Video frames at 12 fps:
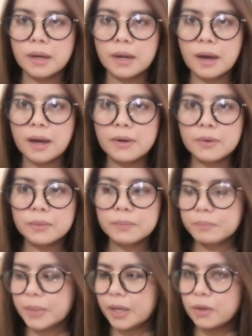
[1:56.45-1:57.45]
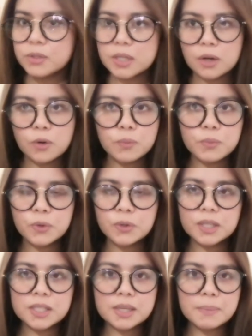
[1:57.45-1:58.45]
la, anong meron sa loob
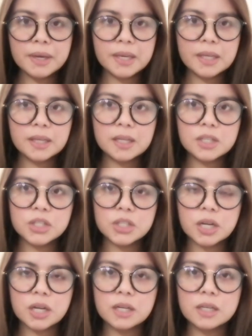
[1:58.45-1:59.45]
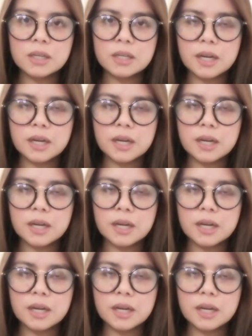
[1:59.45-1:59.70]
noon kasi may English siya,